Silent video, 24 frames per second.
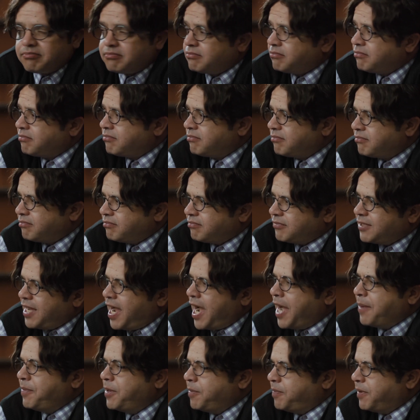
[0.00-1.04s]
مني
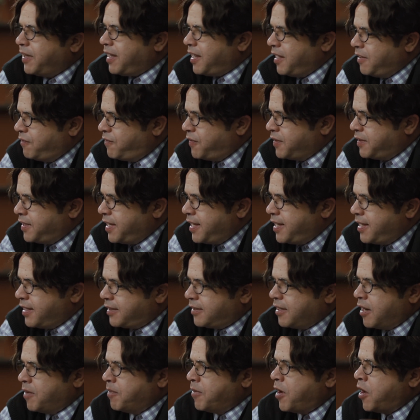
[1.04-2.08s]
يا حبيبي الخلفه
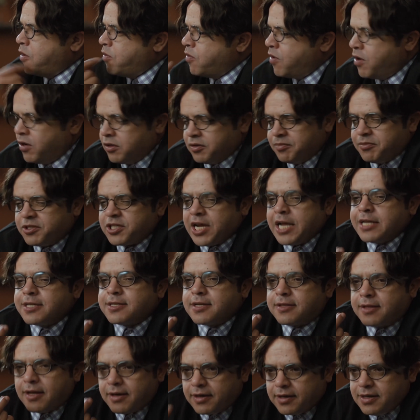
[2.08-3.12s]
ديت يا مروان مش
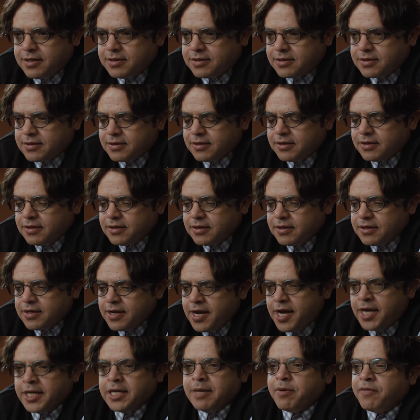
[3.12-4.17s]
عايزه تركيز طبعا
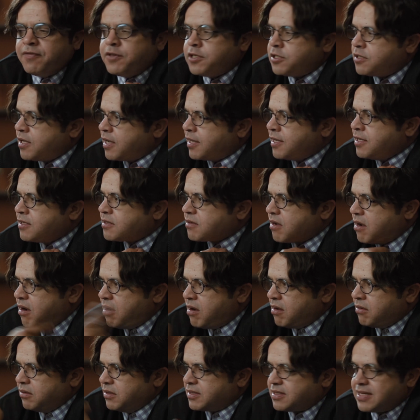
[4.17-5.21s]
احنا مفيش تركيز
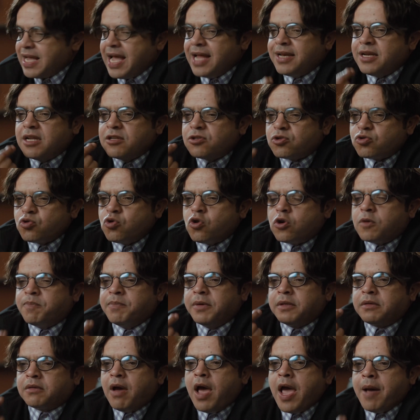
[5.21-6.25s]
خالص انا
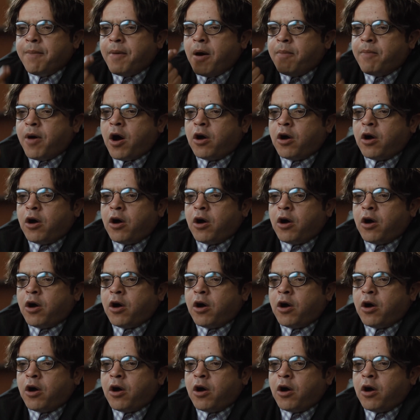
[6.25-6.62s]
زوج متراقب